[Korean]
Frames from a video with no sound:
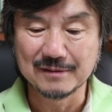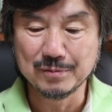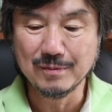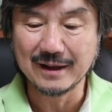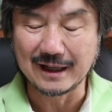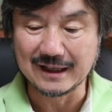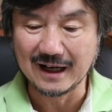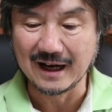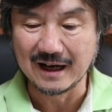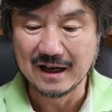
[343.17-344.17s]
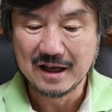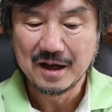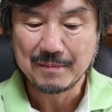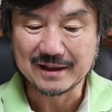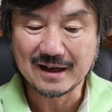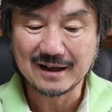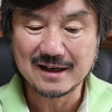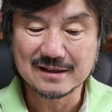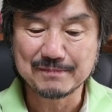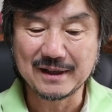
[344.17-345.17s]
그뿐만 아니라
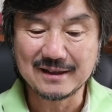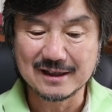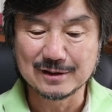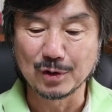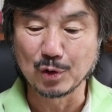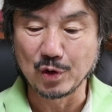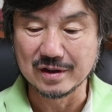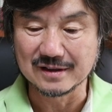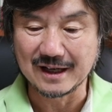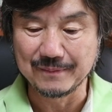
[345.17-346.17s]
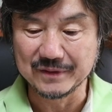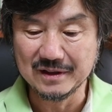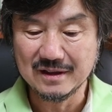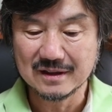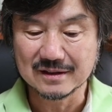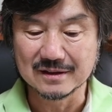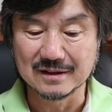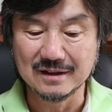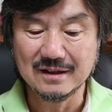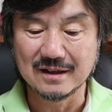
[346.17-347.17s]
바닷가에서 바다에서 놀고 있는 사람들
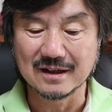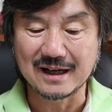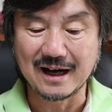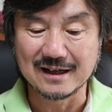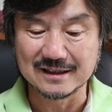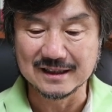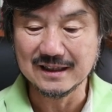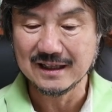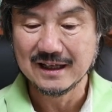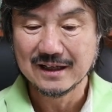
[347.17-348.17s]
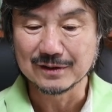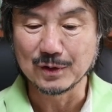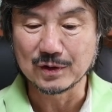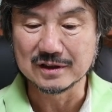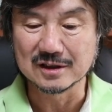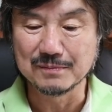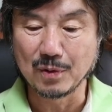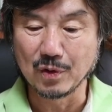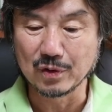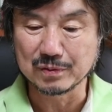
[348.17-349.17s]
그를 어, 강아지 또 그것을
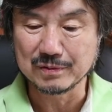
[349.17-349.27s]
보고